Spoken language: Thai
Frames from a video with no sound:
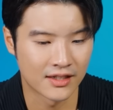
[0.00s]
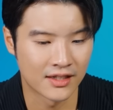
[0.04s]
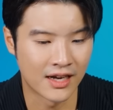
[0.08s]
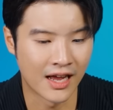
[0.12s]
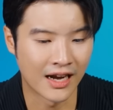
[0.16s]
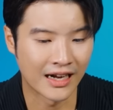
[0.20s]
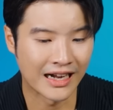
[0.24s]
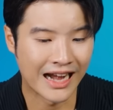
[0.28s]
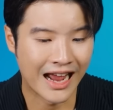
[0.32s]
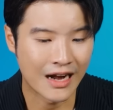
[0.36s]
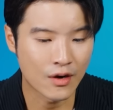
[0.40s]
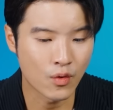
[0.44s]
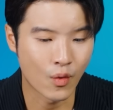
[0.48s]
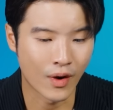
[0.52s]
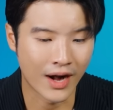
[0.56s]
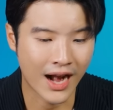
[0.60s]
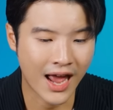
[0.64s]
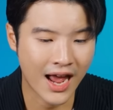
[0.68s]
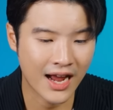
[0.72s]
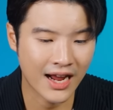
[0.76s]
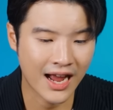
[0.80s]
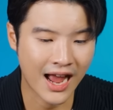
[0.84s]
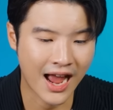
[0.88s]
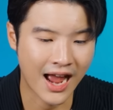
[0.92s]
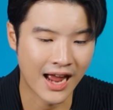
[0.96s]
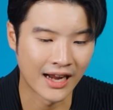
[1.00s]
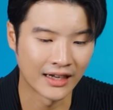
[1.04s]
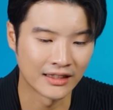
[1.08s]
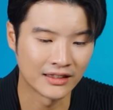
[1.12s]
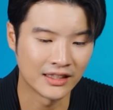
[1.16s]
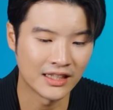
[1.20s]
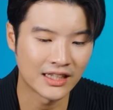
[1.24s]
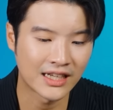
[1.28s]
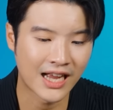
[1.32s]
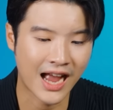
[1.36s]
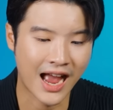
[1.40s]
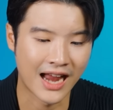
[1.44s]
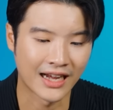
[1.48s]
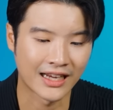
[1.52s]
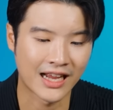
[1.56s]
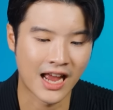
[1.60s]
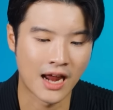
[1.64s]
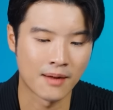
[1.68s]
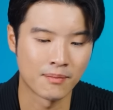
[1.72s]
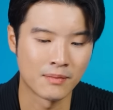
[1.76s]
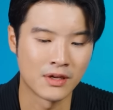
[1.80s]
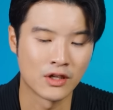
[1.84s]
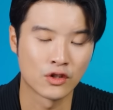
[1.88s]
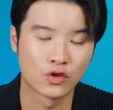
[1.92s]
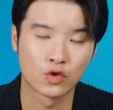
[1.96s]
ดังนั้นหัวหน้างานที่ขาดกา
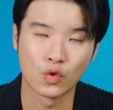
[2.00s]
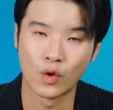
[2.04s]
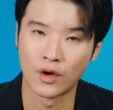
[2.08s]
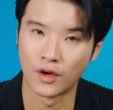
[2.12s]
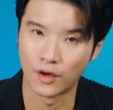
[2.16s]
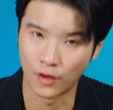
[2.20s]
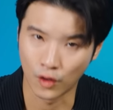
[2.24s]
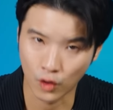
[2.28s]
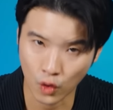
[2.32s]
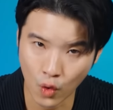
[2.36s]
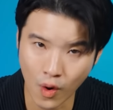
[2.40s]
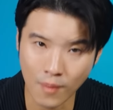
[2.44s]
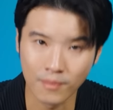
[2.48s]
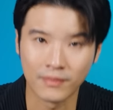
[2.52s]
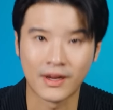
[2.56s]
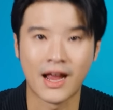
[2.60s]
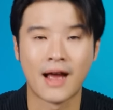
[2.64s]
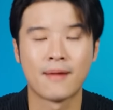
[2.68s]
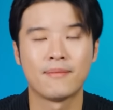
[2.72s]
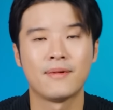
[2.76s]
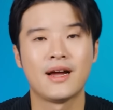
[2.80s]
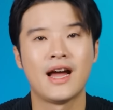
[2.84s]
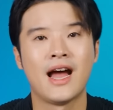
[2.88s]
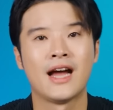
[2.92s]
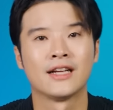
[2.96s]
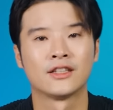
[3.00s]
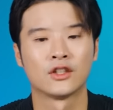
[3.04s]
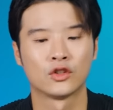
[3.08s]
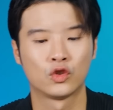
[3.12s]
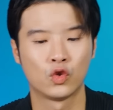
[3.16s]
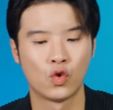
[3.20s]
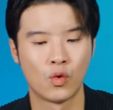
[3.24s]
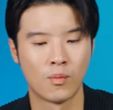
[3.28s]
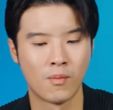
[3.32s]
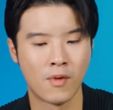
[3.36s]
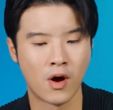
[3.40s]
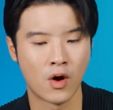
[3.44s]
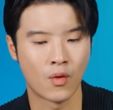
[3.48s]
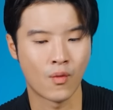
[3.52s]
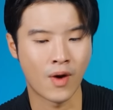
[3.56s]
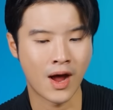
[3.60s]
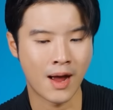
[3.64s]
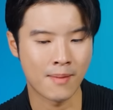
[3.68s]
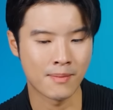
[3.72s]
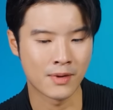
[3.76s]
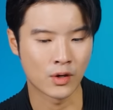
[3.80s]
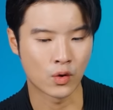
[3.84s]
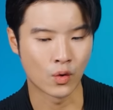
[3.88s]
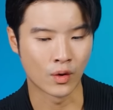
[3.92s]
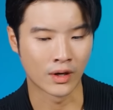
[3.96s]
รมีส่วนร่วมครับอาจจะถูกมองว่า
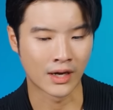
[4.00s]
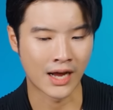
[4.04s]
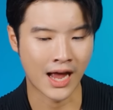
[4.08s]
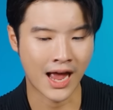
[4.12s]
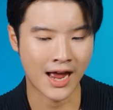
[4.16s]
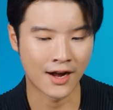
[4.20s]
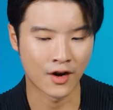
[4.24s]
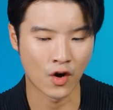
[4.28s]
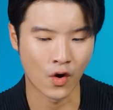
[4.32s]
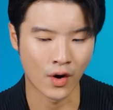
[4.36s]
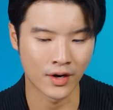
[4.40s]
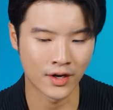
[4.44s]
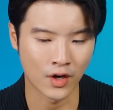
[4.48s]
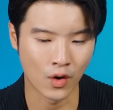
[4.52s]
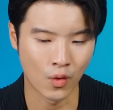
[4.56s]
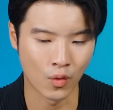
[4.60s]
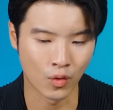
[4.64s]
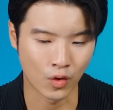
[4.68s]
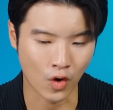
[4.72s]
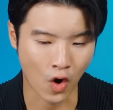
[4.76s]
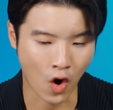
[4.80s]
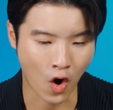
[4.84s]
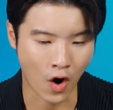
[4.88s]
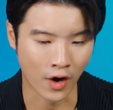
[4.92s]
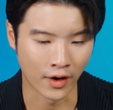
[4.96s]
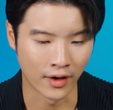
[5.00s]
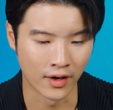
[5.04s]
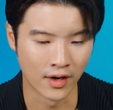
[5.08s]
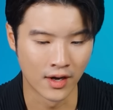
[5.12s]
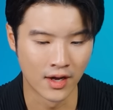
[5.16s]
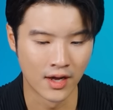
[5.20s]
มีคุณค่าน้อยในองค์กร